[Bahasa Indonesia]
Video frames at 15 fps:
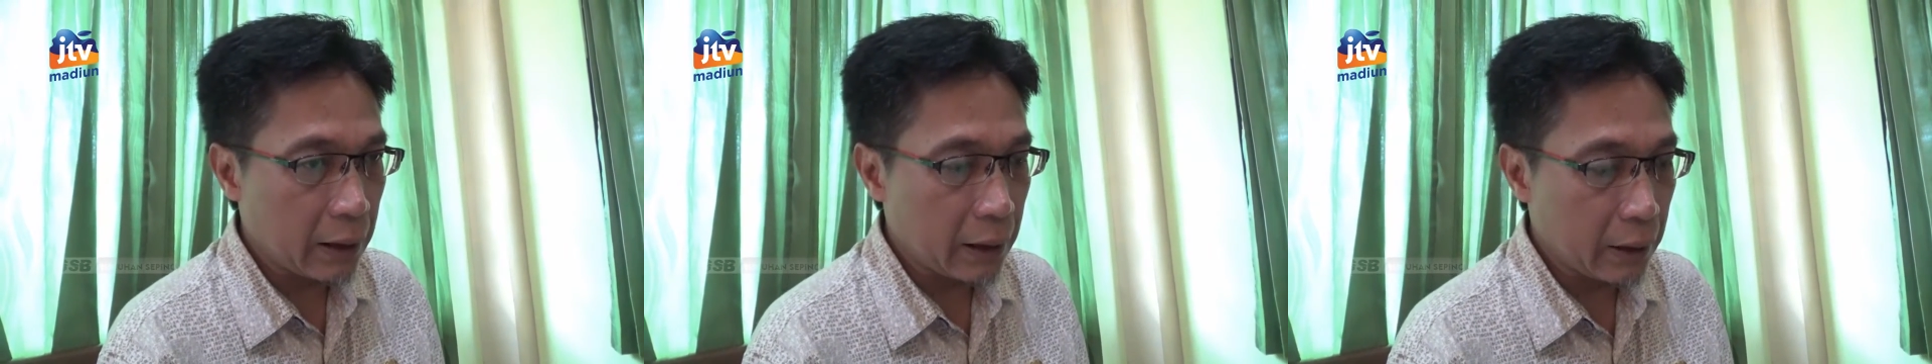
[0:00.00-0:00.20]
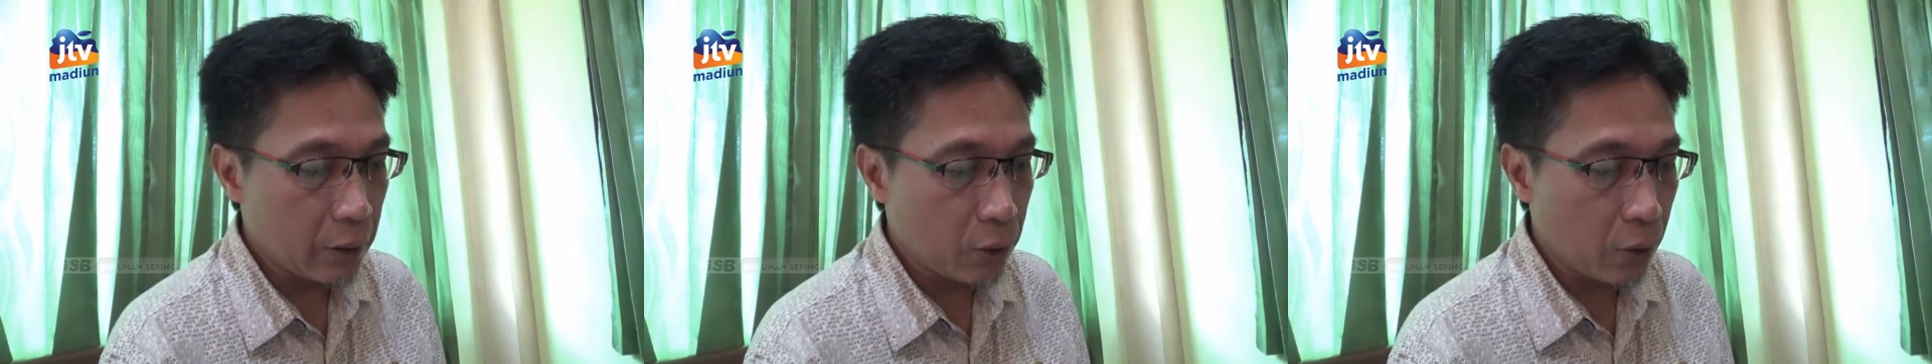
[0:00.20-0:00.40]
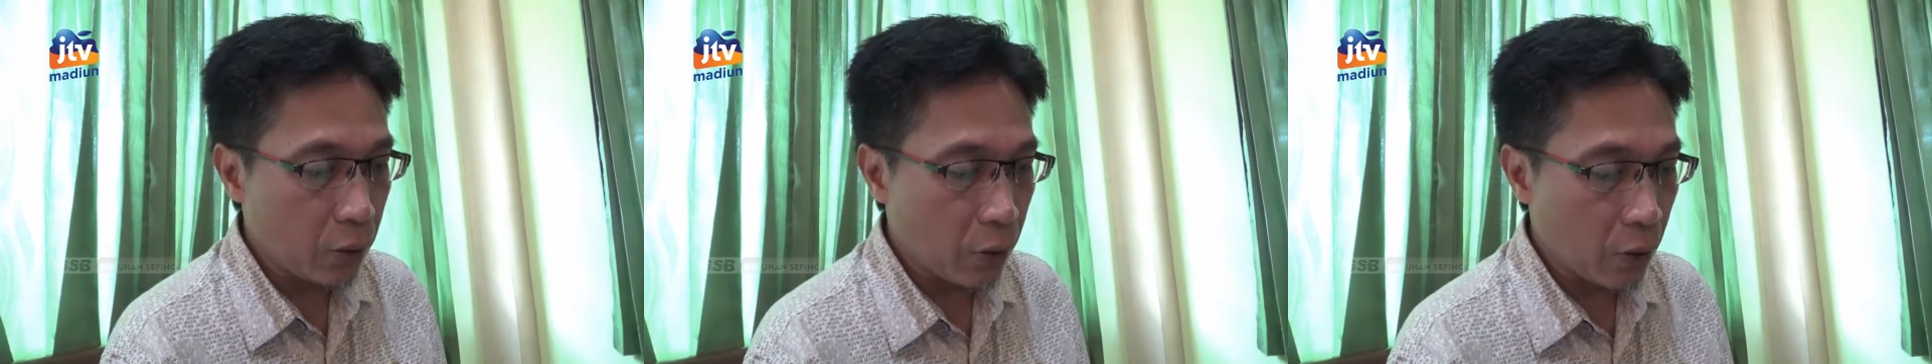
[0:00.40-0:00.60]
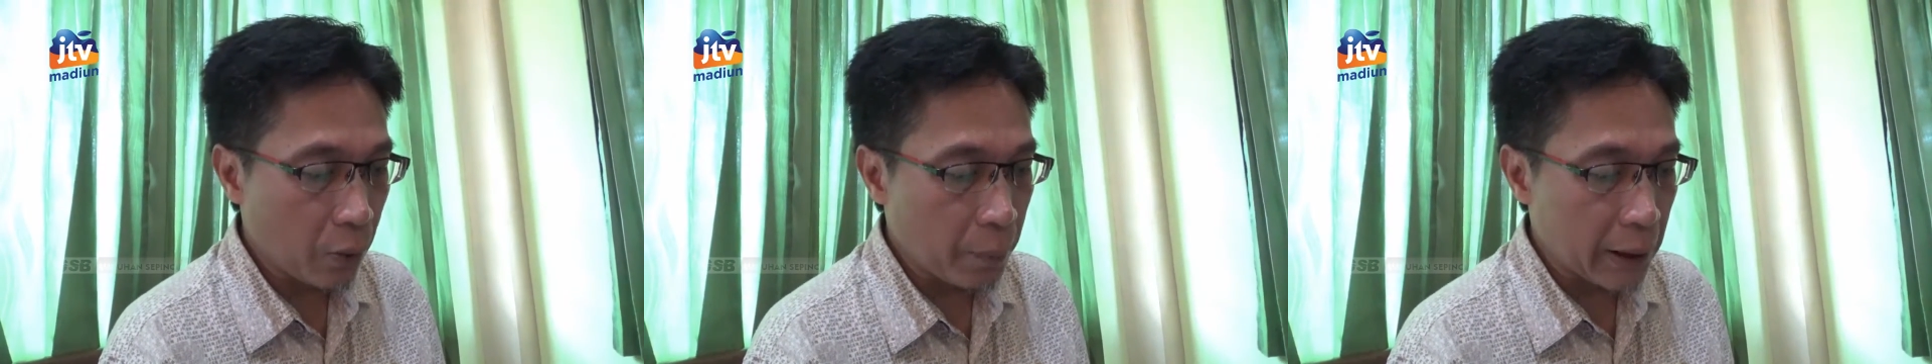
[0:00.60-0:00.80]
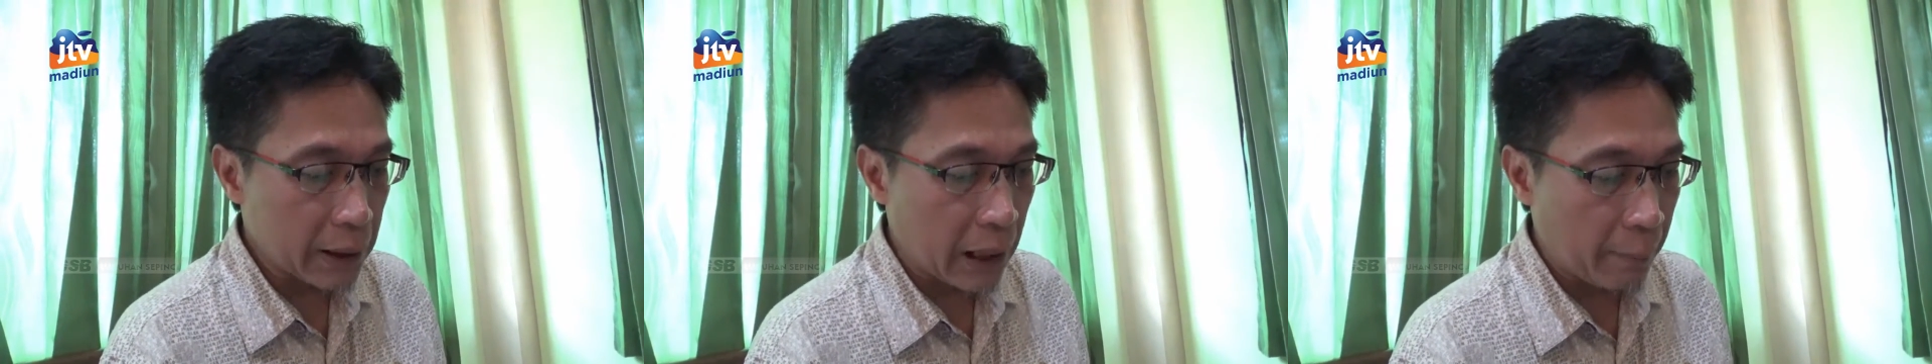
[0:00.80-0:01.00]
diukur
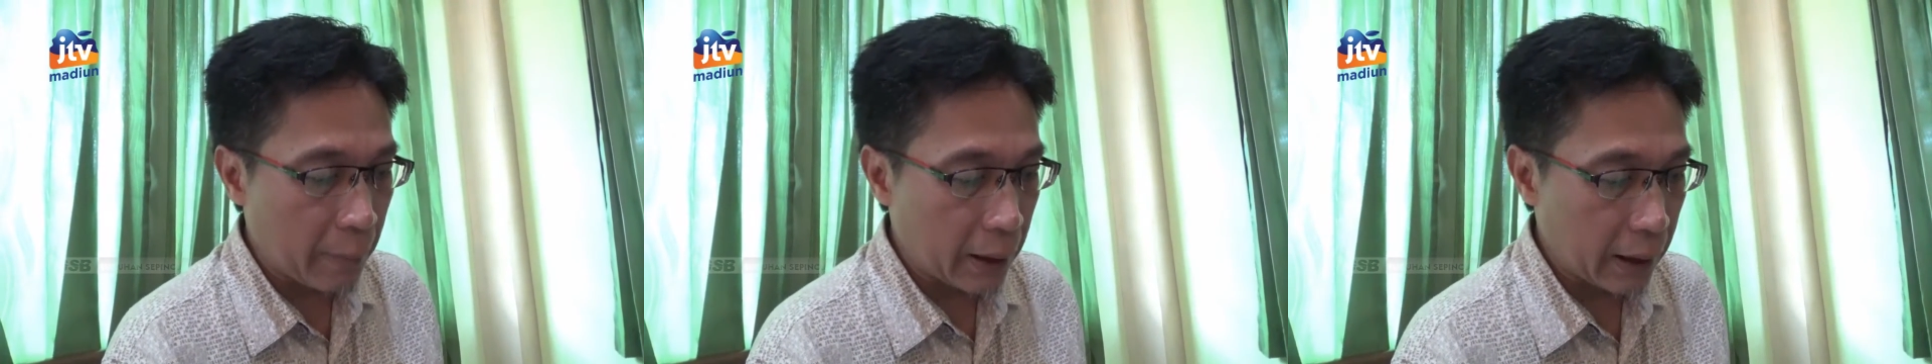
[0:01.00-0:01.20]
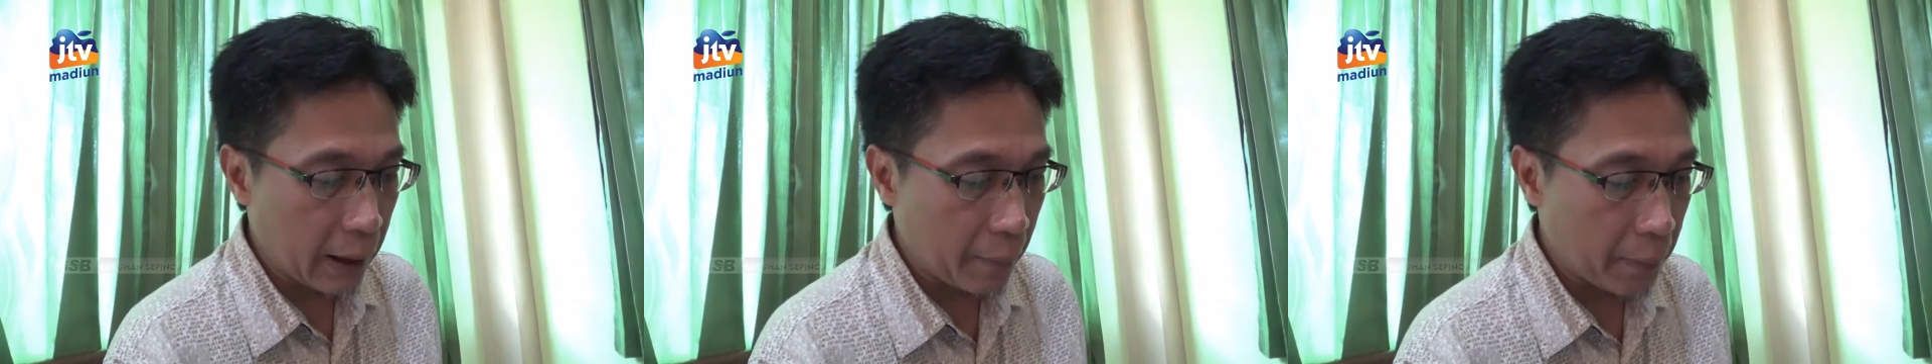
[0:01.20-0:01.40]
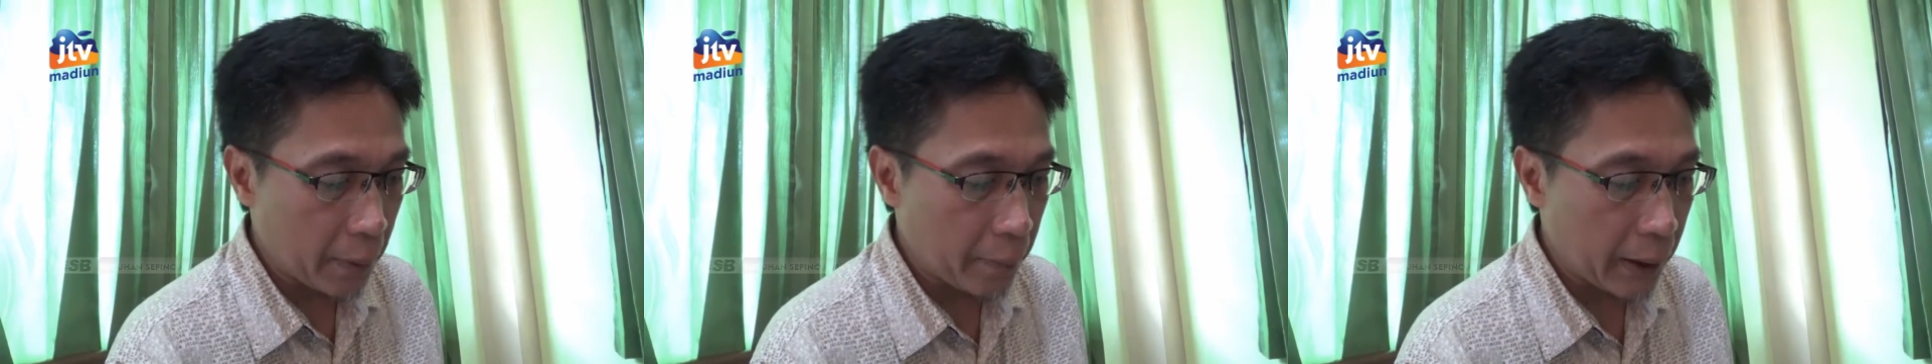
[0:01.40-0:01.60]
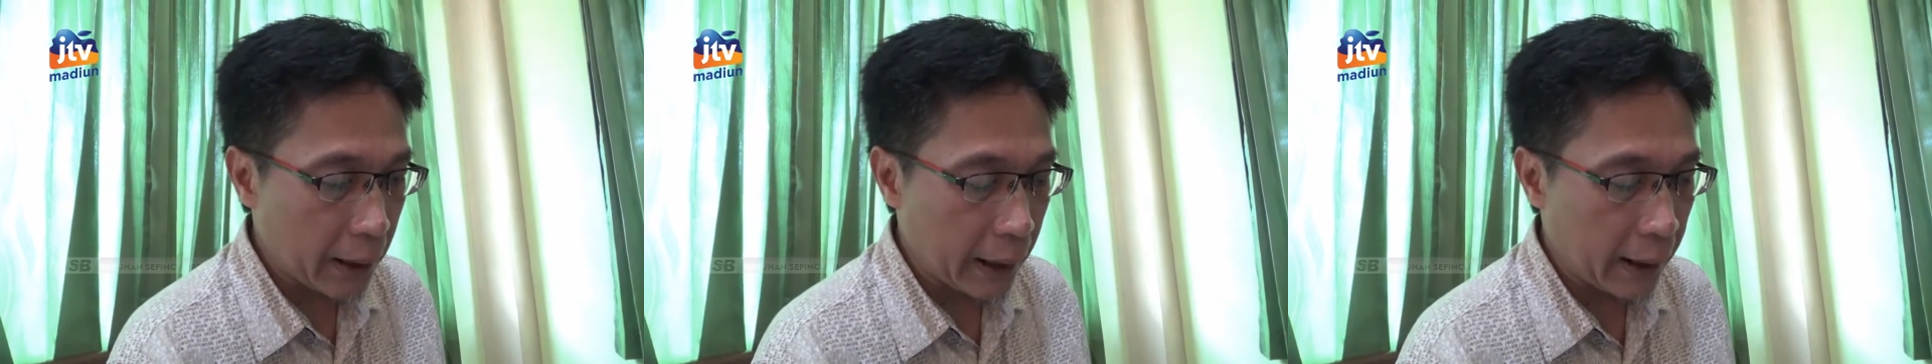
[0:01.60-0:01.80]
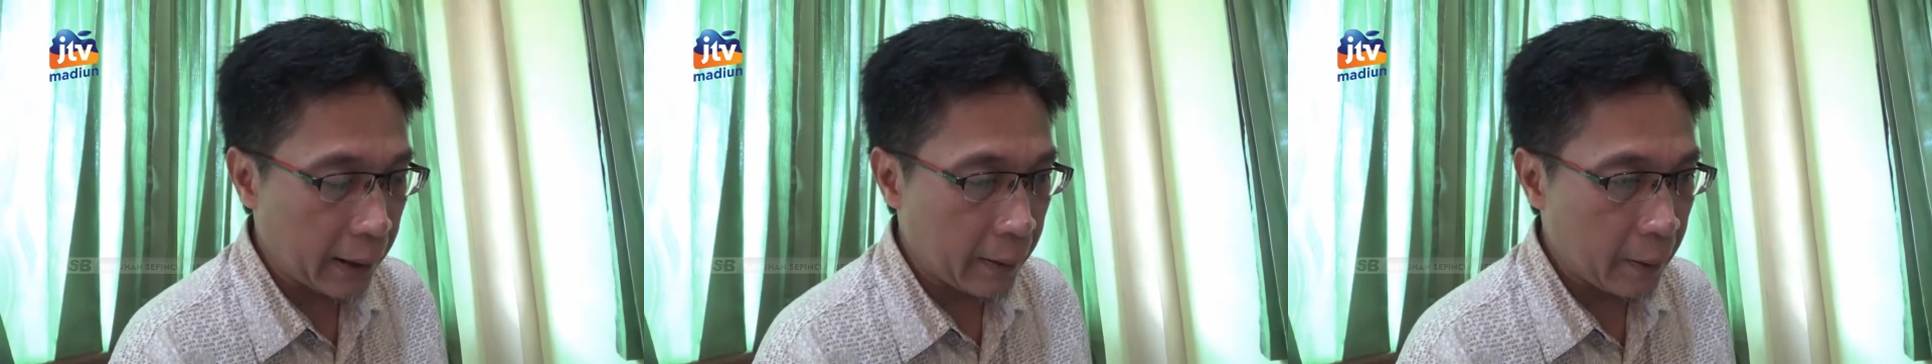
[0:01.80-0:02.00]
bersama dengan
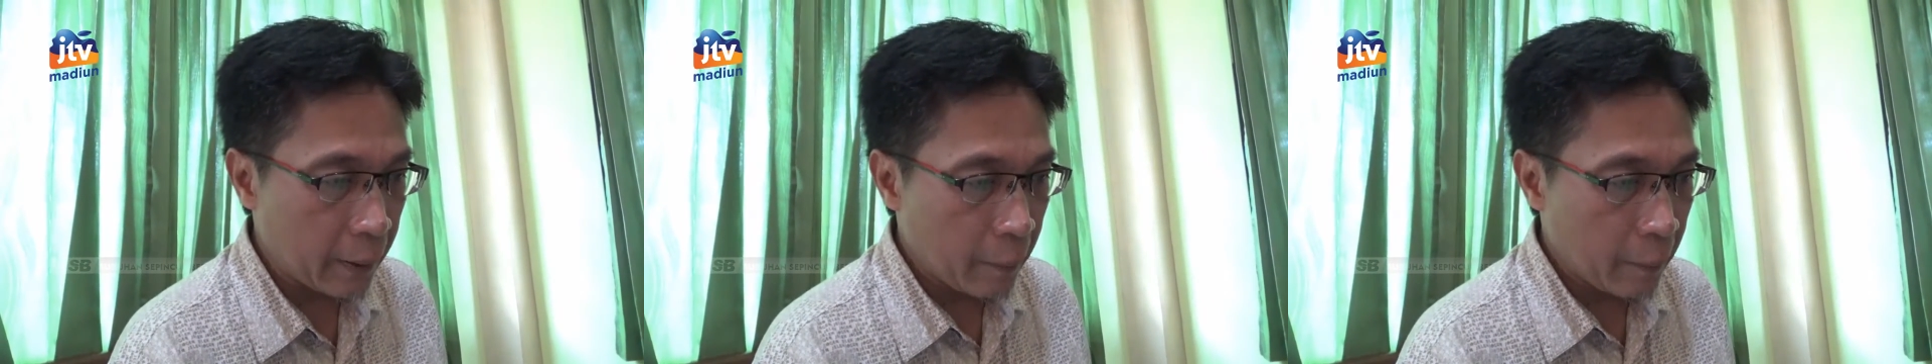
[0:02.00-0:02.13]
BPN